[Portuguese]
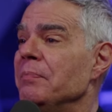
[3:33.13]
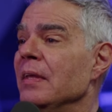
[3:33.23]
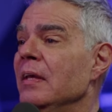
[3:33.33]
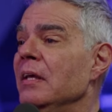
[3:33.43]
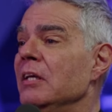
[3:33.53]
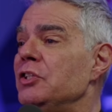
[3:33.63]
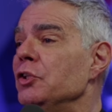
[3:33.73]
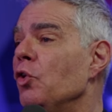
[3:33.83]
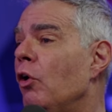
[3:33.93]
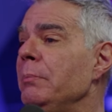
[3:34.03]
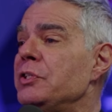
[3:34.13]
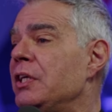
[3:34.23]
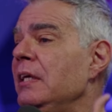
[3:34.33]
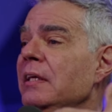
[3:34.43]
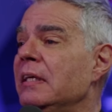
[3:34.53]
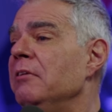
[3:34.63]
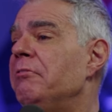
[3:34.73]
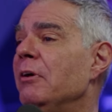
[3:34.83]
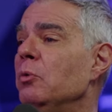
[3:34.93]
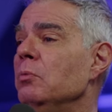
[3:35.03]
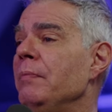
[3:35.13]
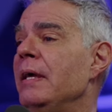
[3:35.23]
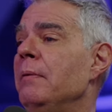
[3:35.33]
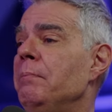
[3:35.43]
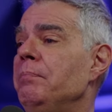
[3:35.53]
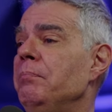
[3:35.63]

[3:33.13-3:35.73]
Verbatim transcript: Sim. De nomes que, que vão, né?